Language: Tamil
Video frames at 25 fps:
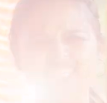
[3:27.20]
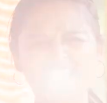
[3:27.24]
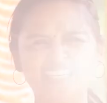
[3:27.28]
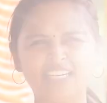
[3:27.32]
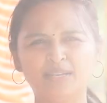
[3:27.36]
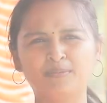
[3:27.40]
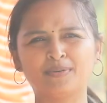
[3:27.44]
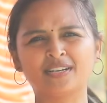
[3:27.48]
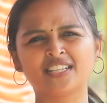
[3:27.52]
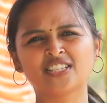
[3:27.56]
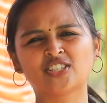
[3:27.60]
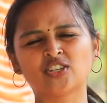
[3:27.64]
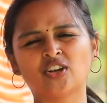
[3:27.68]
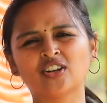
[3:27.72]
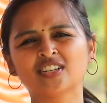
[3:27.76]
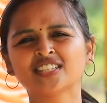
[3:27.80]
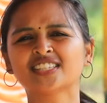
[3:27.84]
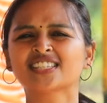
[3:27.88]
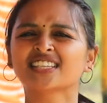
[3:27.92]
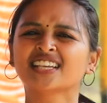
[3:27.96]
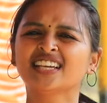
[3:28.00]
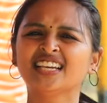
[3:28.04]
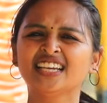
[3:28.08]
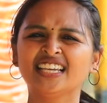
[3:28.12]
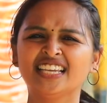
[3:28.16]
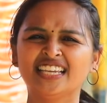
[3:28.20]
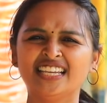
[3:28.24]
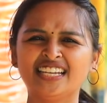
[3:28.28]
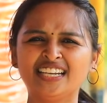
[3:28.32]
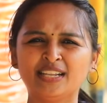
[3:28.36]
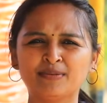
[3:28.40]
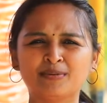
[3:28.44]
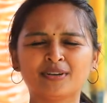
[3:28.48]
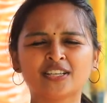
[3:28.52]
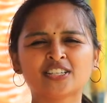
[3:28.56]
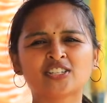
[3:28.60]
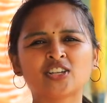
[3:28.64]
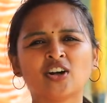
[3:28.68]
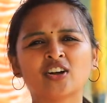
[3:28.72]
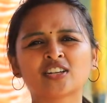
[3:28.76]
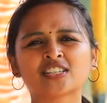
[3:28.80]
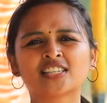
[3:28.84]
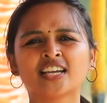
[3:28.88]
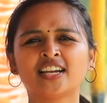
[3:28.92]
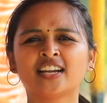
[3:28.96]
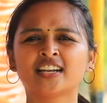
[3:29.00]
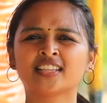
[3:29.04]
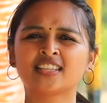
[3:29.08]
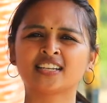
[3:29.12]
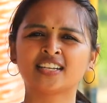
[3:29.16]
இண்டிபெண்டன்ஸ் சாங்ஸ் இண்டிபெண்டன்ஸ்
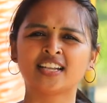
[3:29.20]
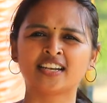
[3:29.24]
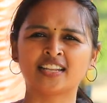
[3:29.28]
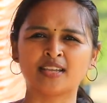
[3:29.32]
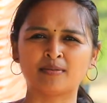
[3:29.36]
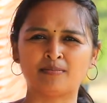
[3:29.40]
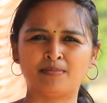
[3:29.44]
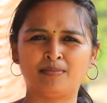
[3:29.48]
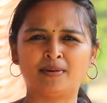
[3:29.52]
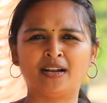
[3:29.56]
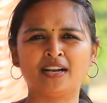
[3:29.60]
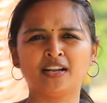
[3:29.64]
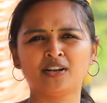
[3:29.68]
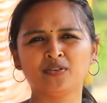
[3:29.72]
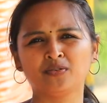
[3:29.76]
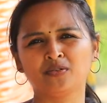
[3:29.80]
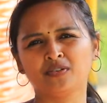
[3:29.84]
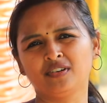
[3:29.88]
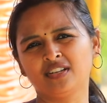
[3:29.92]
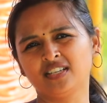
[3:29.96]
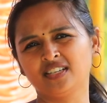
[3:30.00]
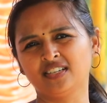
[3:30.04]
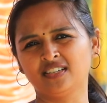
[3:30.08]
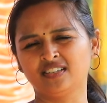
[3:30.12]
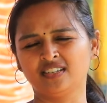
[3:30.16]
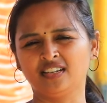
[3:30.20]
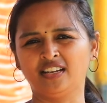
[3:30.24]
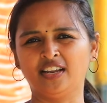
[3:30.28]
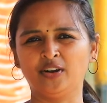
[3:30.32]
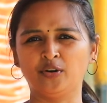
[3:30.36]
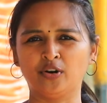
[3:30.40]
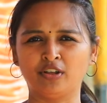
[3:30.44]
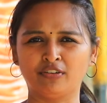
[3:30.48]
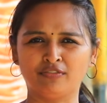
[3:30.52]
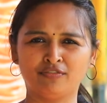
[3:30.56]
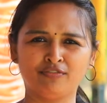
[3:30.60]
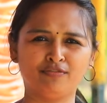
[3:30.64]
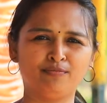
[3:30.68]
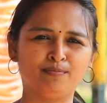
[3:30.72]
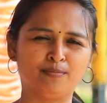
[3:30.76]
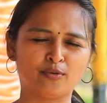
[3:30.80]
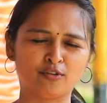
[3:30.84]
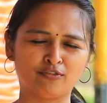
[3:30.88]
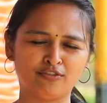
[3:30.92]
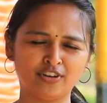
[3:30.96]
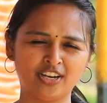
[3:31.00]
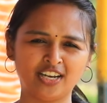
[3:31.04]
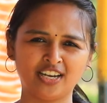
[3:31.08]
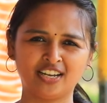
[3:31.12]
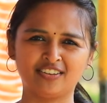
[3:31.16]
சாங்ஸாக எடுத்து நிறைய பண்ணணும்னு என்னோட
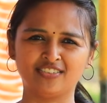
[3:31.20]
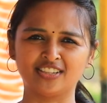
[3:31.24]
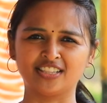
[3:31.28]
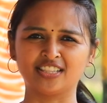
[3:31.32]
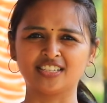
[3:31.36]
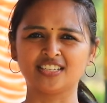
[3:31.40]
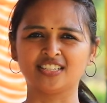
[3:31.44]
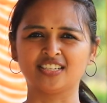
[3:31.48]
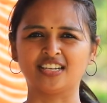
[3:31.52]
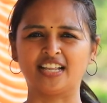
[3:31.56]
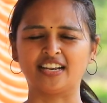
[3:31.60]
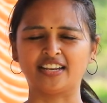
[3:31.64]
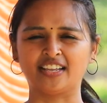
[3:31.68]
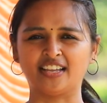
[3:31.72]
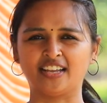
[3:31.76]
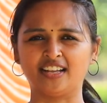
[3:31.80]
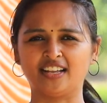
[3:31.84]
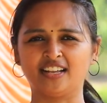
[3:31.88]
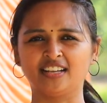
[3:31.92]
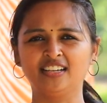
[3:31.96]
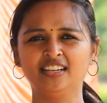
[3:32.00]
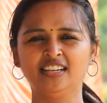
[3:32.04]
ப்ரொஃபைலில் வந்து நிறைய